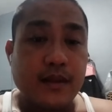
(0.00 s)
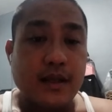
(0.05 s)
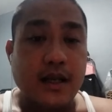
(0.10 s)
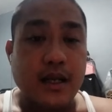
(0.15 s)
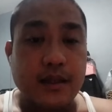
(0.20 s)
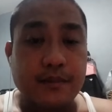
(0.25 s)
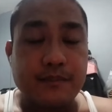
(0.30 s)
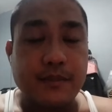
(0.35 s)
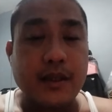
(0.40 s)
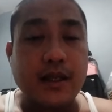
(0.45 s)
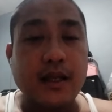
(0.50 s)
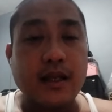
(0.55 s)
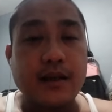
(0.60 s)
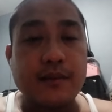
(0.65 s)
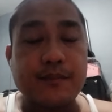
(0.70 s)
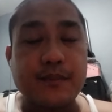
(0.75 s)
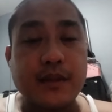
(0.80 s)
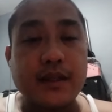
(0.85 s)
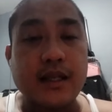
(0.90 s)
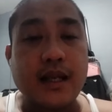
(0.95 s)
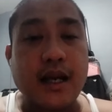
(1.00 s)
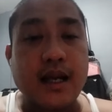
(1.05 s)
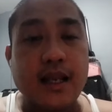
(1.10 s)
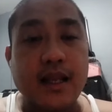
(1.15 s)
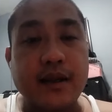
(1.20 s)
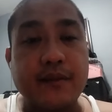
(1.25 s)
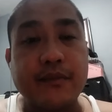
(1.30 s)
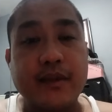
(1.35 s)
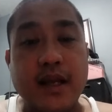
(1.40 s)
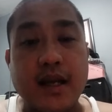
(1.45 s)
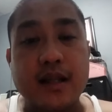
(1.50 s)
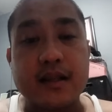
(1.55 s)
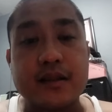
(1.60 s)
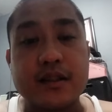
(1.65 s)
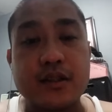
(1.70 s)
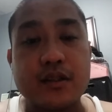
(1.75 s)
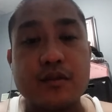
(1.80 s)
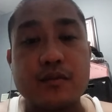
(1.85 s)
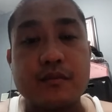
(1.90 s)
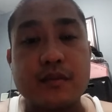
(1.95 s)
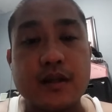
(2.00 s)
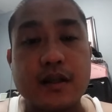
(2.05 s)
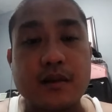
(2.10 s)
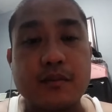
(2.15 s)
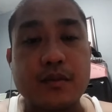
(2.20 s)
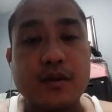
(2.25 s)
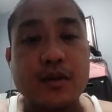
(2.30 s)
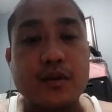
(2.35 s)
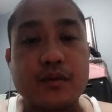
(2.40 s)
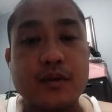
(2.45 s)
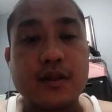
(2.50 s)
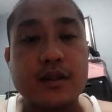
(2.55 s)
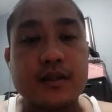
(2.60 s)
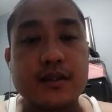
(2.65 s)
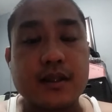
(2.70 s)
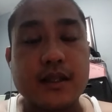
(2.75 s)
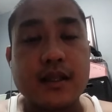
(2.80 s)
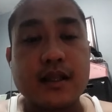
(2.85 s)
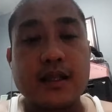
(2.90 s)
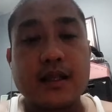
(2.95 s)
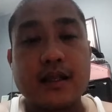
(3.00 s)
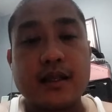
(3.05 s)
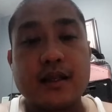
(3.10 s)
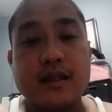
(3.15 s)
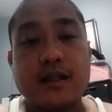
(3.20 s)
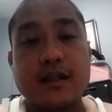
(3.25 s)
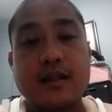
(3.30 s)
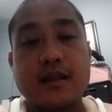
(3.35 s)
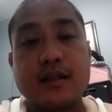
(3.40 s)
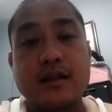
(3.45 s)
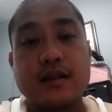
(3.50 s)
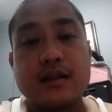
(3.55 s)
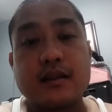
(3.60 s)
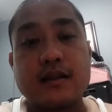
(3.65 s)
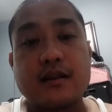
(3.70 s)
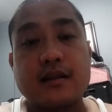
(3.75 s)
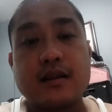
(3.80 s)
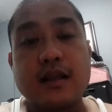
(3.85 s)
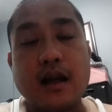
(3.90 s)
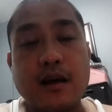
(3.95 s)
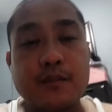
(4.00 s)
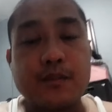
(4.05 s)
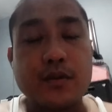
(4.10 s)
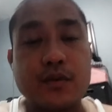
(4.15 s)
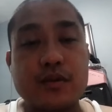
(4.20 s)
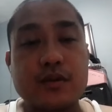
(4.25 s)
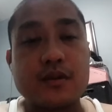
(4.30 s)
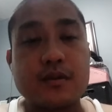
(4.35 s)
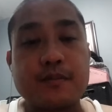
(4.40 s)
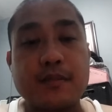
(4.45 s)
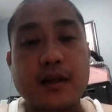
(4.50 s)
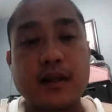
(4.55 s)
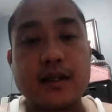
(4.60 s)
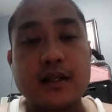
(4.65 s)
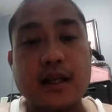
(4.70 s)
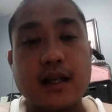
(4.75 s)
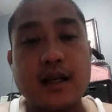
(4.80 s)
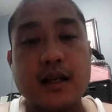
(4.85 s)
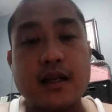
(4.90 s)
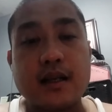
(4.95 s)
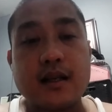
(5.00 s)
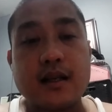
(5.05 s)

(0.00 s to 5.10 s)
at pi, pina-align natin yung mga viewers tapos pagka